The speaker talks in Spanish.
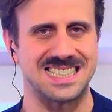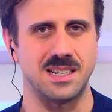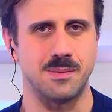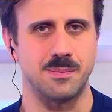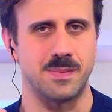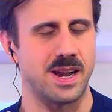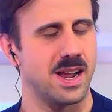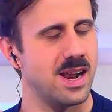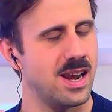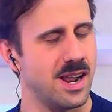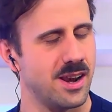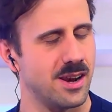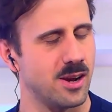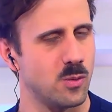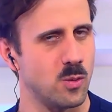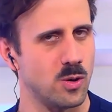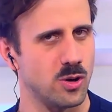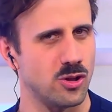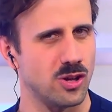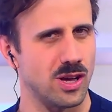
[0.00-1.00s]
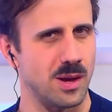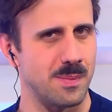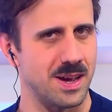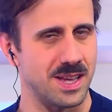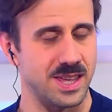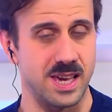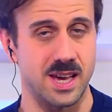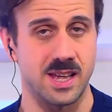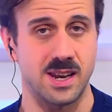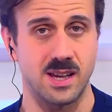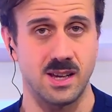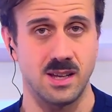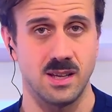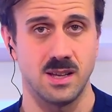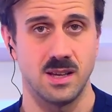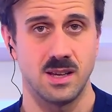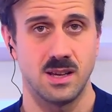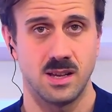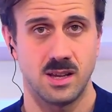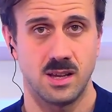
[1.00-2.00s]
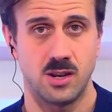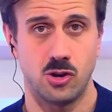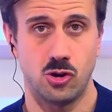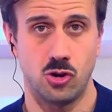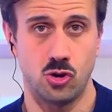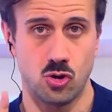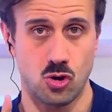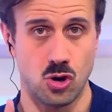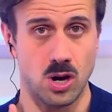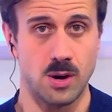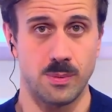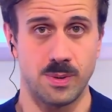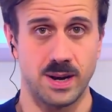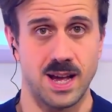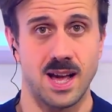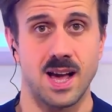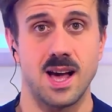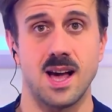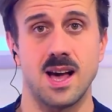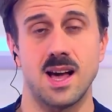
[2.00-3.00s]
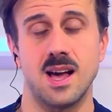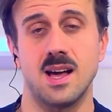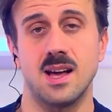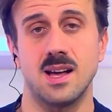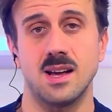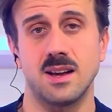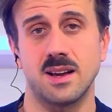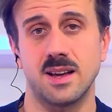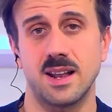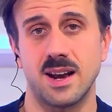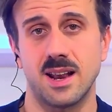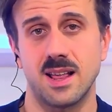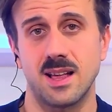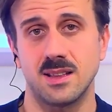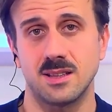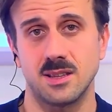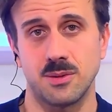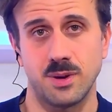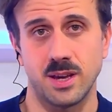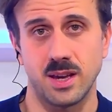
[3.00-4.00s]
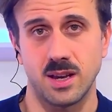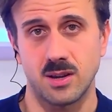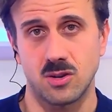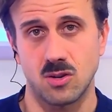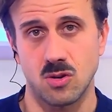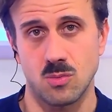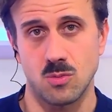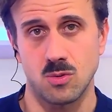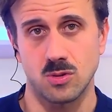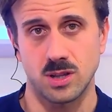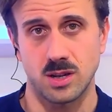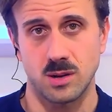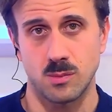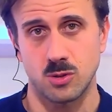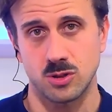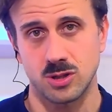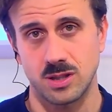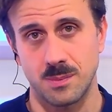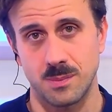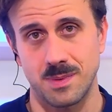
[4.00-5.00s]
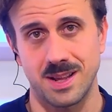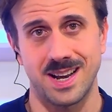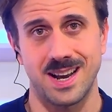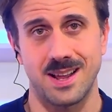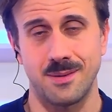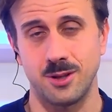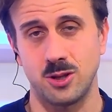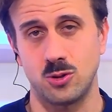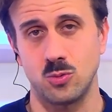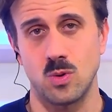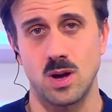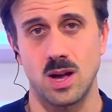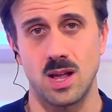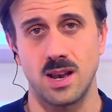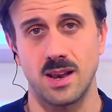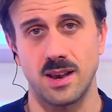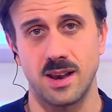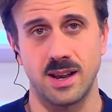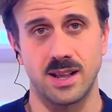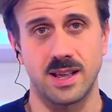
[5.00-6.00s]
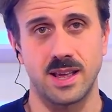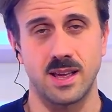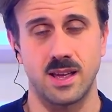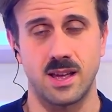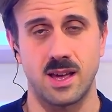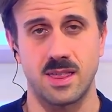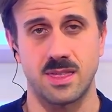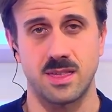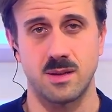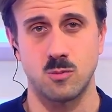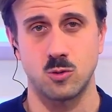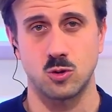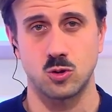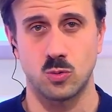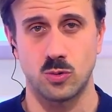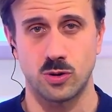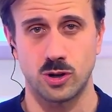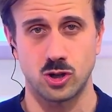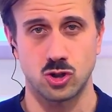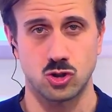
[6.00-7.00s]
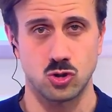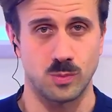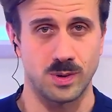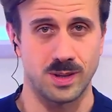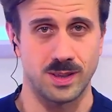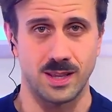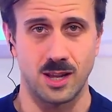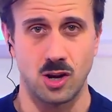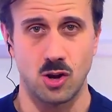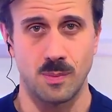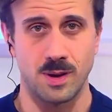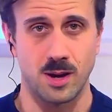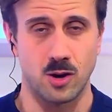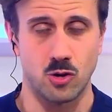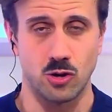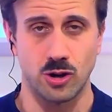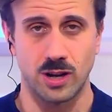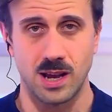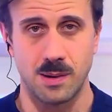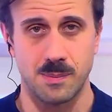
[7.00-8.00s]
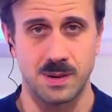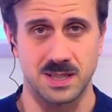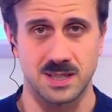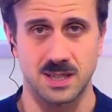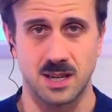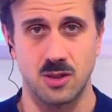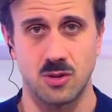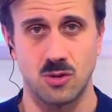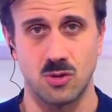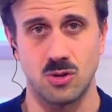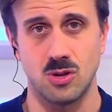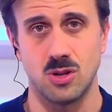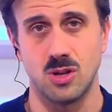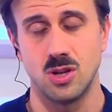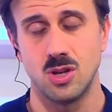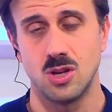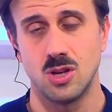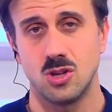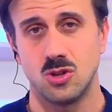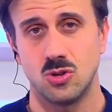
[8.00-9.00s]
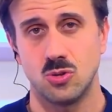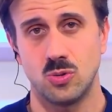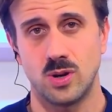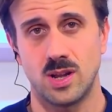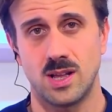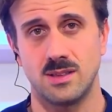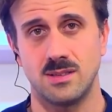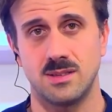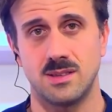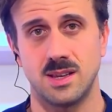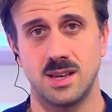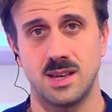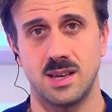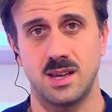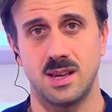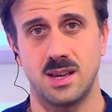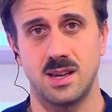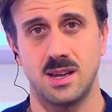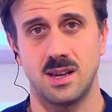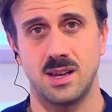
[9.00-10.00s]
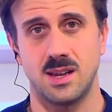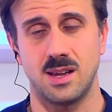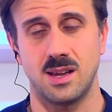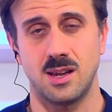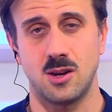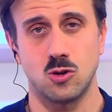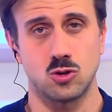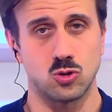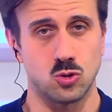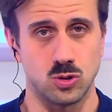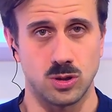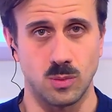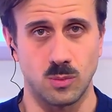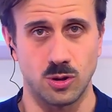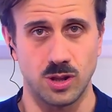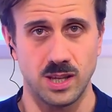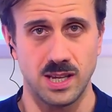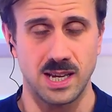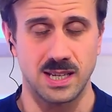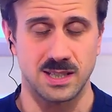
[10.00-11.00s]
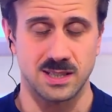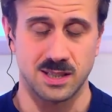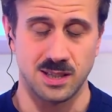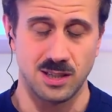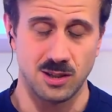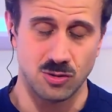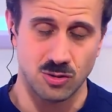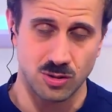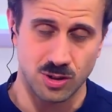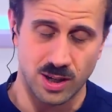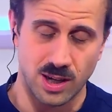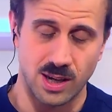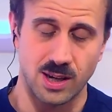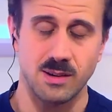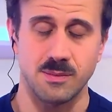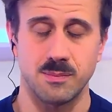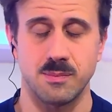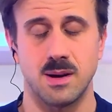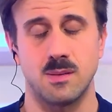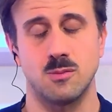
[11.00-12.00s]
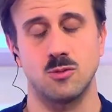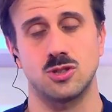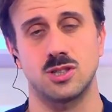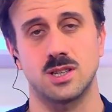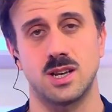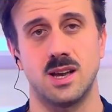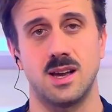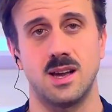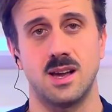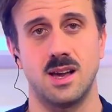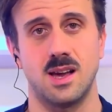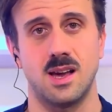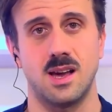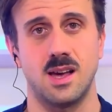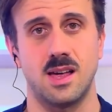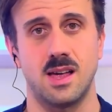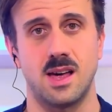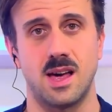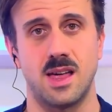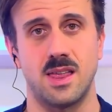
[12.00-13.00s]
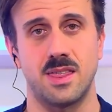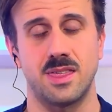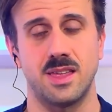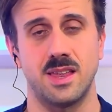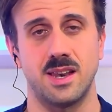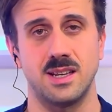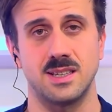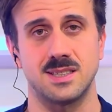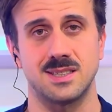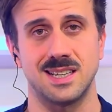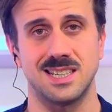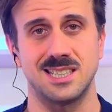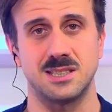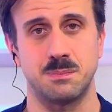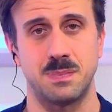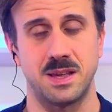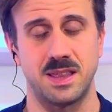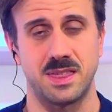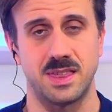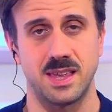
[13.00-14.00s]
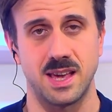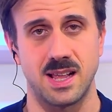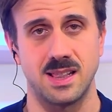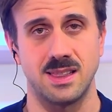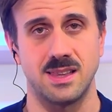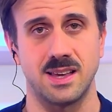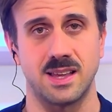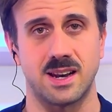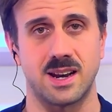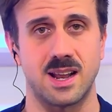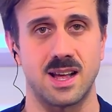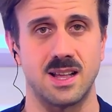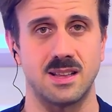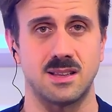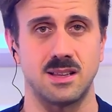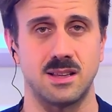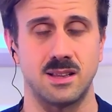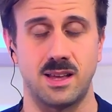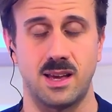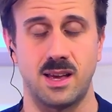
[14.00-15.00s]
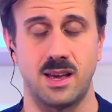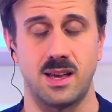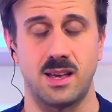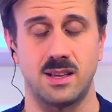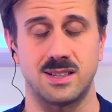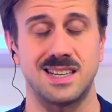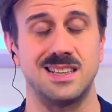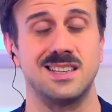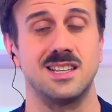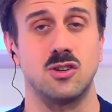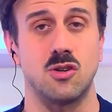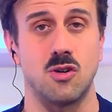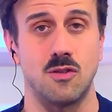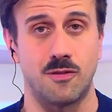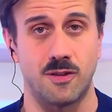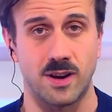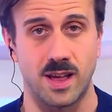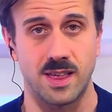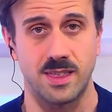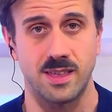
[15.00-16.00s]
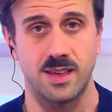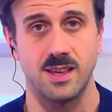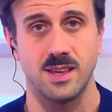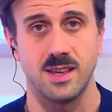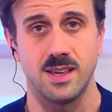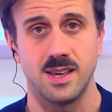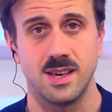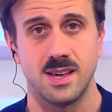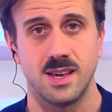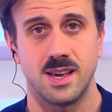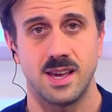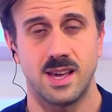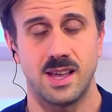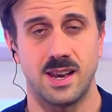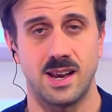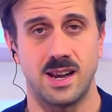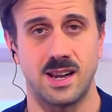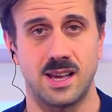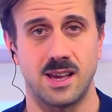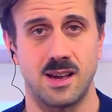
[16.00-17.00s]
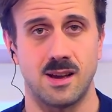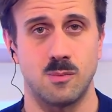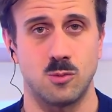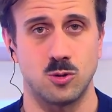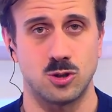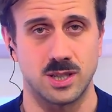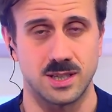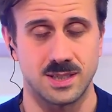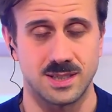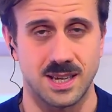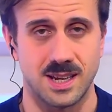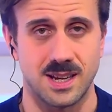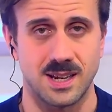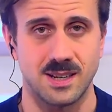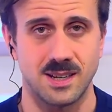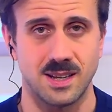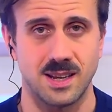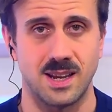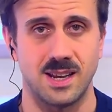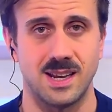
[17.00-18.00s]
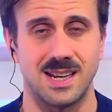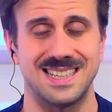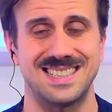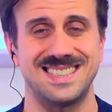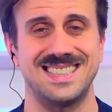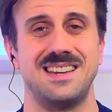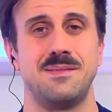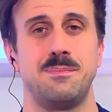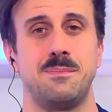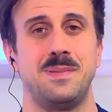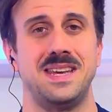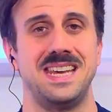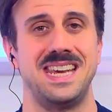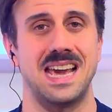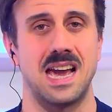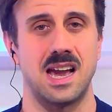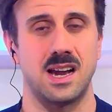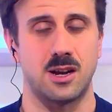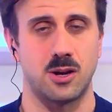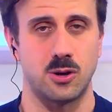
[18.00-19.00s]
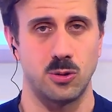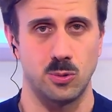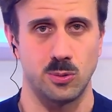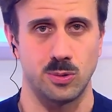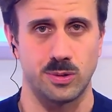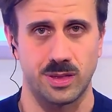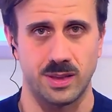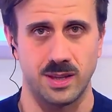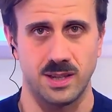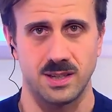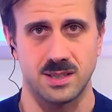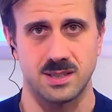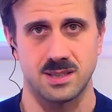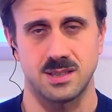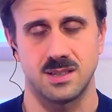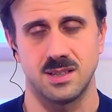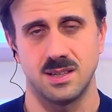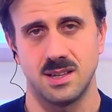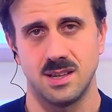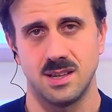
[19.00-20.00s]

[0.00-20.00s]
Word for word: semana, les recuerdo que mañana no habrá Granada TV como tenemos de manera habitual, en el que hacemos un resumen de lo mejor que ha pasado durante los últimos días, sino que vamos a hacer ese especial de Granada, de Sentir Cofrade, en el que vamos a estar en ese Via Crucis